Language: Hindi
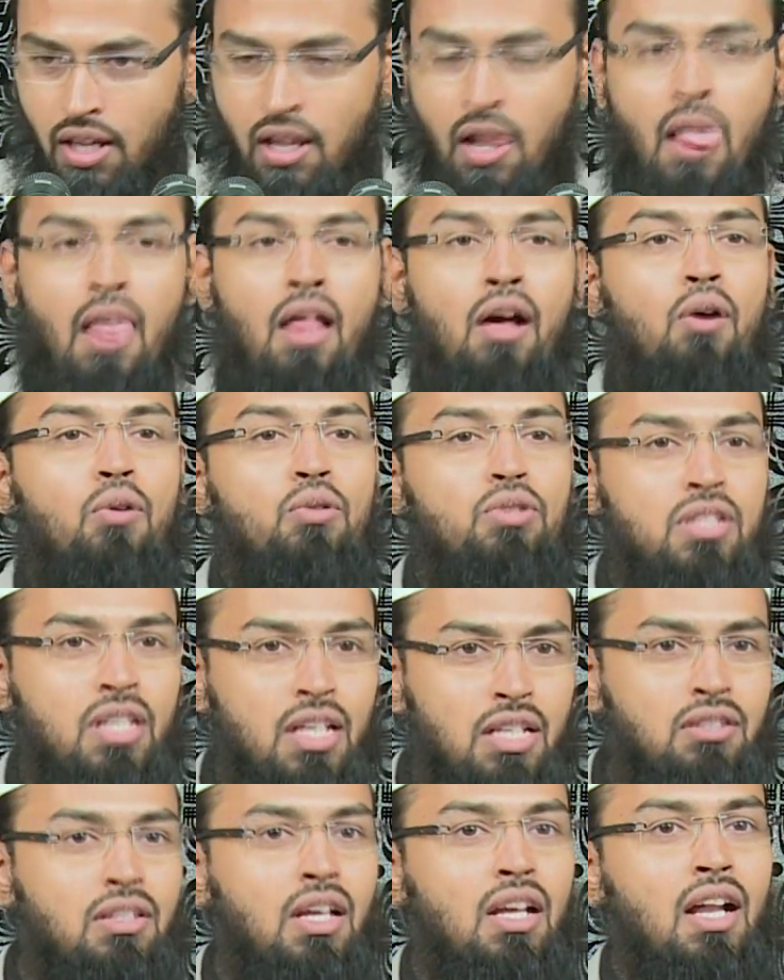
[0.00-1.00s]
हैं
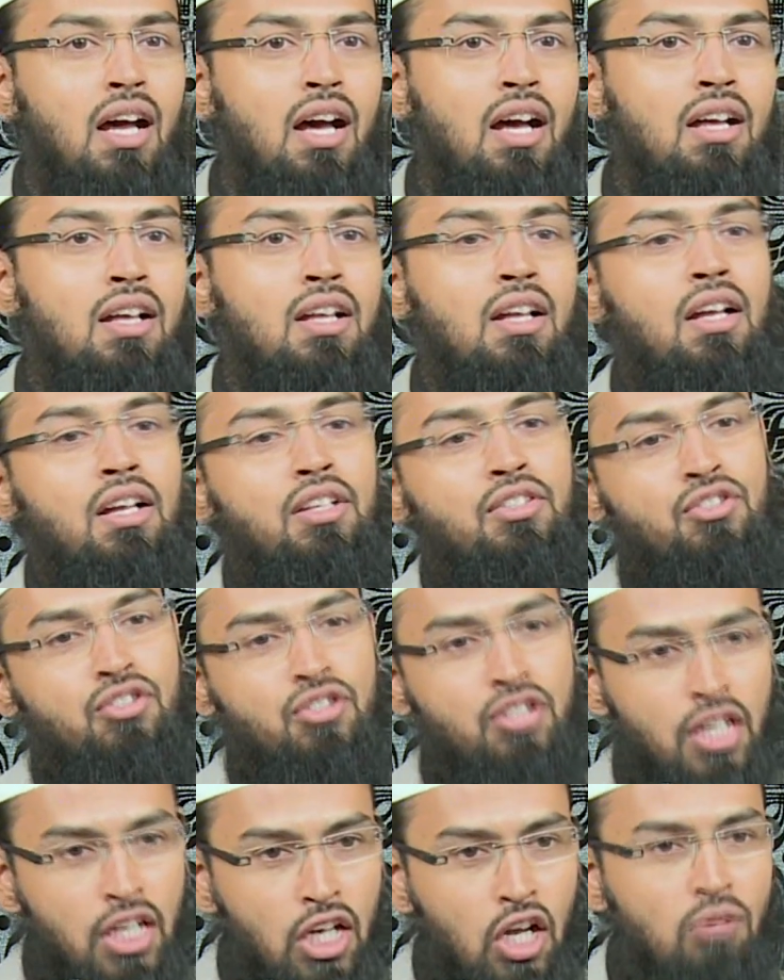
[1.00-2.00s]
उसी तरह
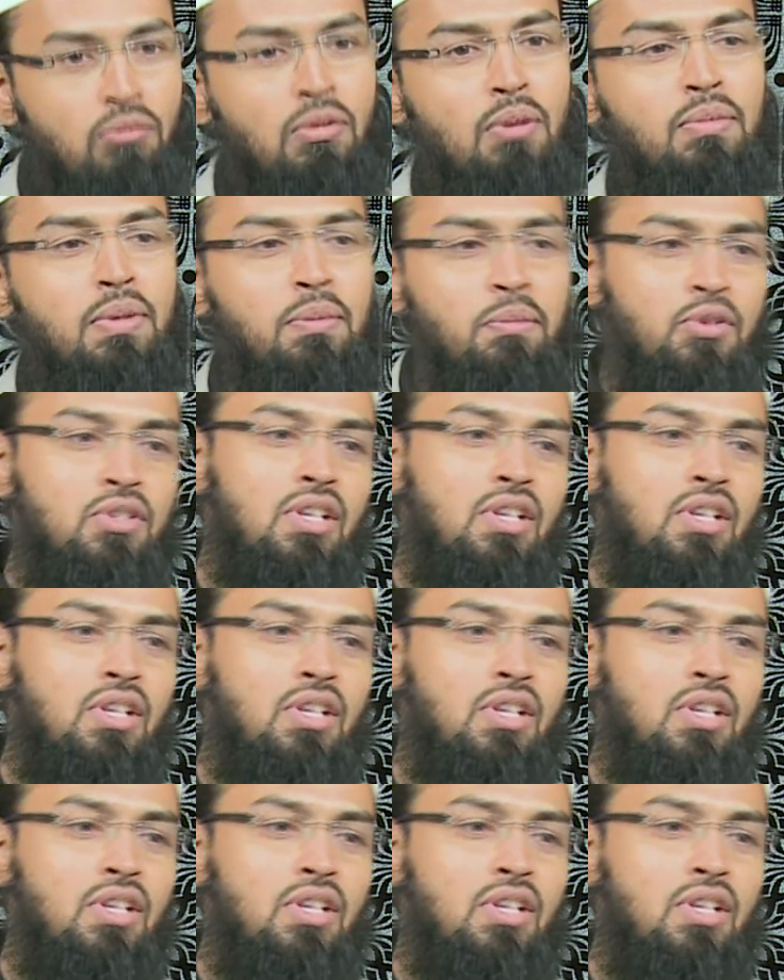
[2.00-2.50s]
जिनों में भी